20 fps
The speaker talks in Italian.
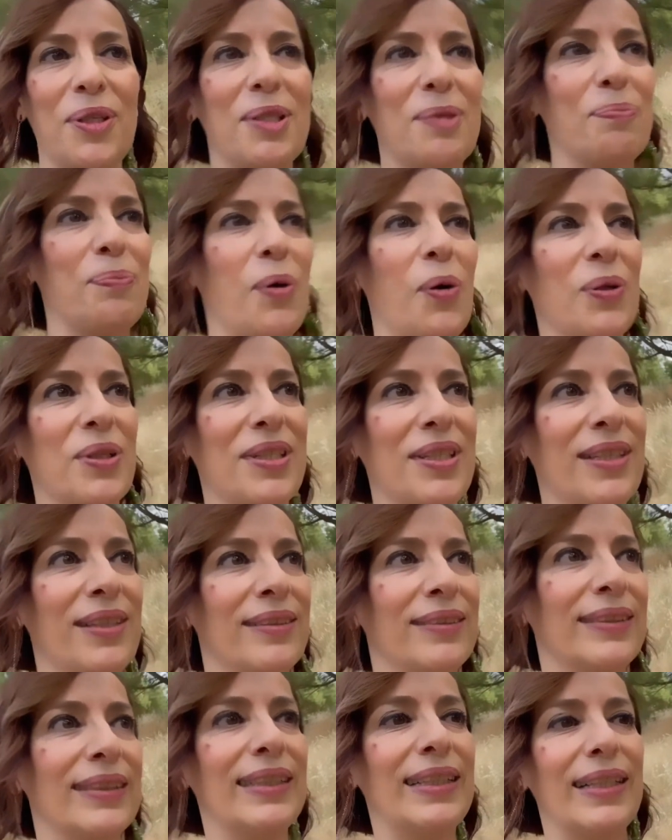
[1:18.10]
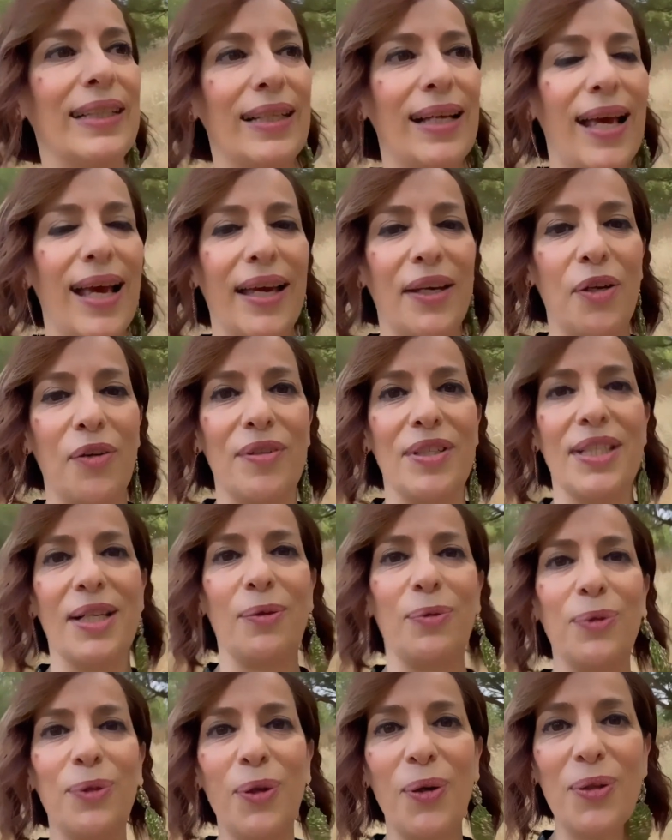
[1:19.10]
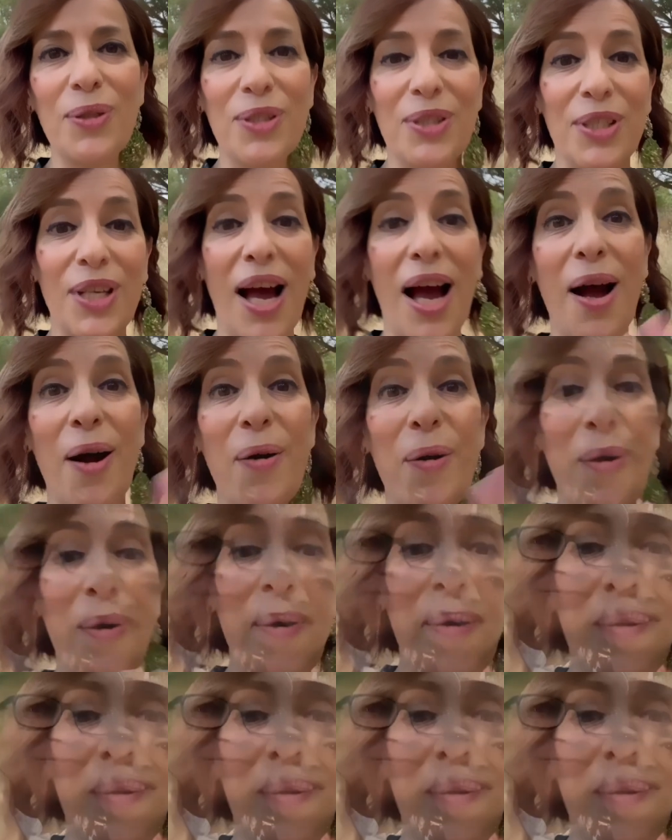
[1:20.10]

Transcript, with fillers: sposi e io vi saluto, ciao!